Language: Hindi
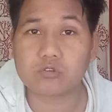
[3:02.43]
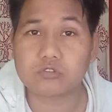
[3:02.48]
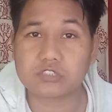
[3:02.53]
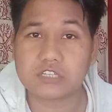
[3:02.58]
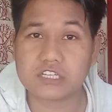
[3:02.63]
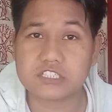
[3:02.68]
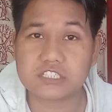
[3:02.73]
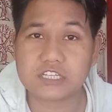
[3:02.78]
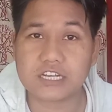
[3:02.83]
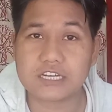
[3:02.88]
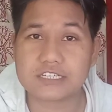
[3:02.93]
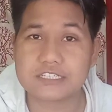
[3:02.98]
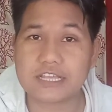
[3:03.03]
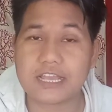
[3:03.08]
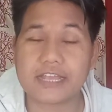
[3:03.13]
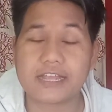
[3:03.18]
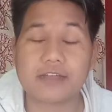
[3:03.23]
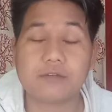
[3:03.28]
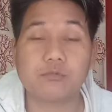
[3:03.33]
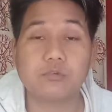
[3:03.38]
करोड़ टच कर
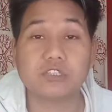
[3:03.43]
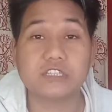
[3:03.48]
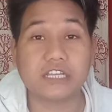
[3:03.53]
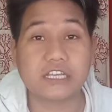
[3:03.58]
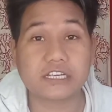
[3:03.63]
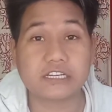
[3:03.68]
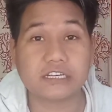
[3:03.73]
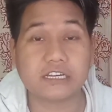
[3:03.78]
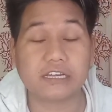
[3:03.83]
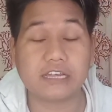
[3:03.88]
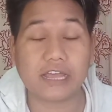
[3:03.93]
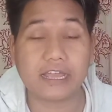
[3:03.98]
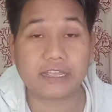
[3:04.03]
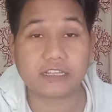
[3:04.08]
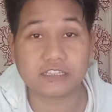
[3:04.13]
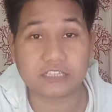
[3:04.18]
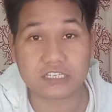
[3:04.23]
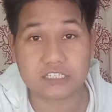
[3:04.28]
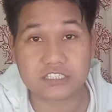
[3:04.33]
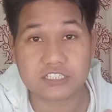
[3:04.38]
जाएगा वो देखने
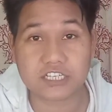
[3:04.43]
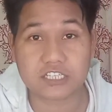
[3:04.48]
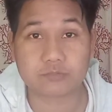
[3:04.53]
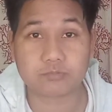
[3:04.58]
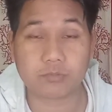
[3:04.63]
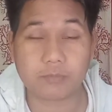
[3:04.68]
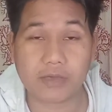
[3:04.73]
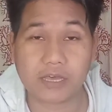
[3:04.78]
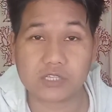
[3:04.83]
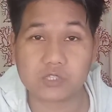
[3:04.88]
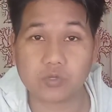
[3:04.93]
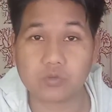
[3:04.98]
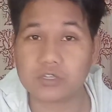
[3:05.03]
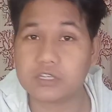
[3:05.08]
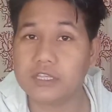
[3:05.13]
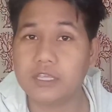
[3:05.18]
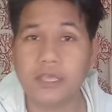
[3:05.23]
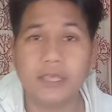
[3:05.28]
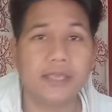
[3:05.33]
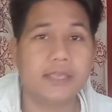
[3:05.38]
लायक दिलचस्प बात
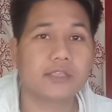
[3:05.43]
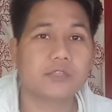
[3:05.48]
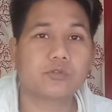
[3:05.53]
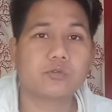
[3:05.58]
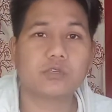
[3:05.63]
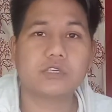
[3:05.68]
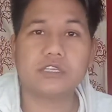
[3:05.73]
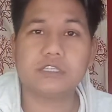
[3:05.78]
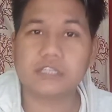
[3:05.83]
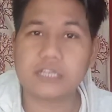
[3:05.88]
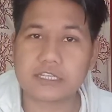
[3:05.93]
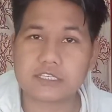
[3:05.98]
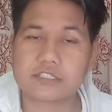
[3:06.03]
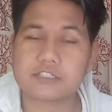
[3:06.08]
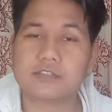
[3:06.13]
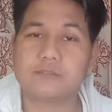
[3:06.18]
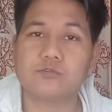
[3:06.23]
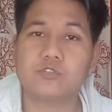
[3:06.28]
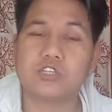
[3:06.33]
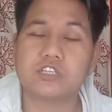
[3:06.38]
होगी क्योंकि
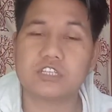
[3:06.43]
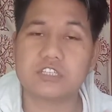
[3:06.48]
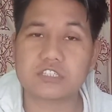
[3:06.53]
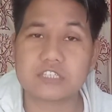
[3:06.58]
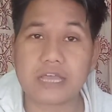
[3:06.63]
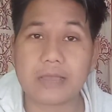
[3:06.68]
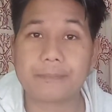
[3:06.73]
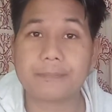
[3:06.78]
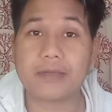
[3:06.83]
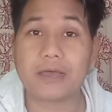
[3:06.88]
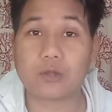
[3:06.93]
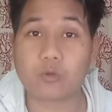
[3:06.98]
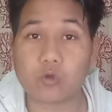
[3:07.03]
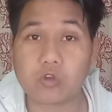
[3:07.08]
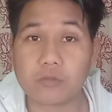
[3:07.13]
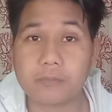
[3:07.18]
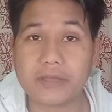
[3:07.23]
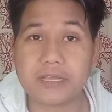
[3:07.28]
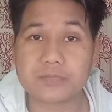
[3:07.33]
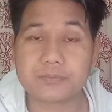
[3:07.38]
यस जिस हिसाब का
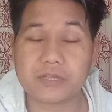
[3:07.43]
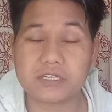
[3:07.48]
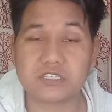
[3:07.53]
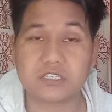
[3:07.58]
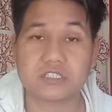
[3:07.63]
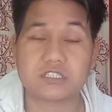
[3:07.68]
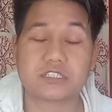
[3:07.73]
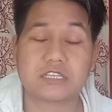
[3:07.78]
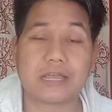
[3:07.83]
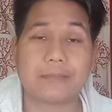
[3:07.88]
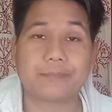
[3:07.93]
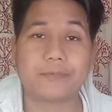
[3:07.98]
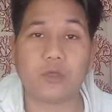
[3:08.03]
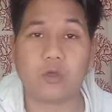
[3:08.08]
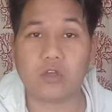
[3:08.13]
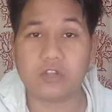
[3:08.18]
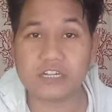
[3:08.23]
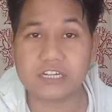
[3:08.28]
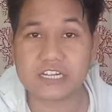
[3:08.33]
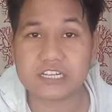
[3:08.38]
रोड मैप में जिस हिसाब
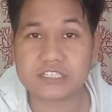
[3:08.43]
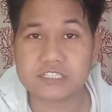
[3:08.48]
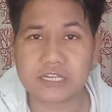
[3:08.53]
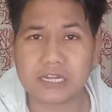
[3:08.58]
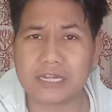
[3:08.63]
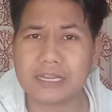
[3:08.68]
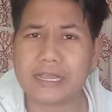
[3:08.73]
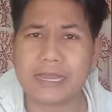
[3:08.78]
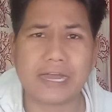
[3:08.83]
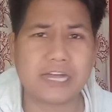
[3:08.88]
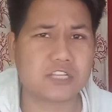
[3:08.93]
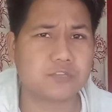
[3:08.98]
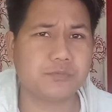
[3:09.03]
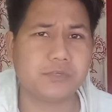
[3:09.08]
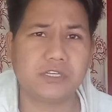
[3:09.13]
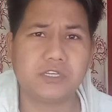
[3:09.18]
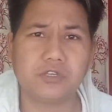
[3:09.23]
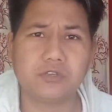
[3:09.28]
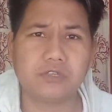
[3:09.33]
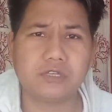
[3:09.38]
के हॉलीडे चल रहे हैं आज
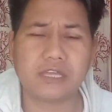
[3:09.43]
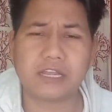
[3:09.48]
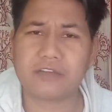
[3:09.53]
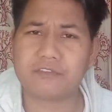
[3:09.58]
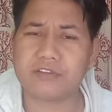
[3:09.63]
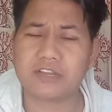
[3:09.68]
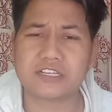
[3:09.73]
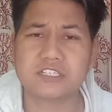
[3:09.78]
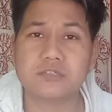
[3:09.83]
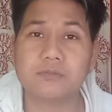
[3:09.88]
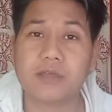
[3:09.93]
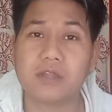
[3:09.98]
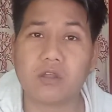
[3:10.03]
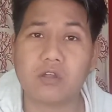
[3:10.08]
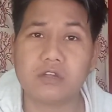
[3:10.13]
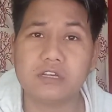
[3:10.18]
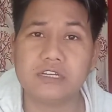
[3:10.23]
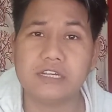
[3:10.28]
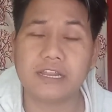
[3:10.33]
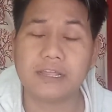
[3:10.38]
भी न्यू ईयर है
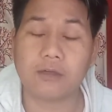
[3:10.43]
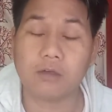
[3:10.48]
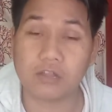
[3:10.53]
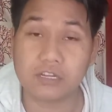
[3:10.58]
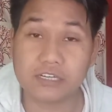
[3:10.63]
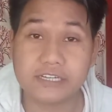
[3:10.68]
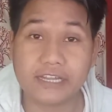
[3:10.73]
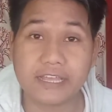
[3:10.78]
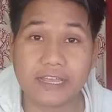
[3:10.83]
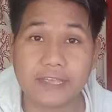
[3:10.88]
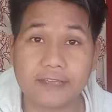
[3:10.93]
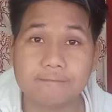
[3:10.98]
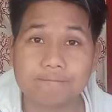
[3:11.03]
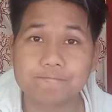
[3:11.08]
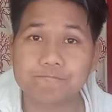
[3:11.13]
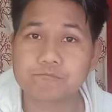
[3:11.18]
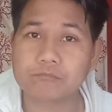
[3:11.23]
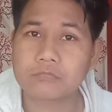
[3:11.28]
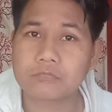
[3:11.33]
फ्लेक्सीबल हॉलीडे है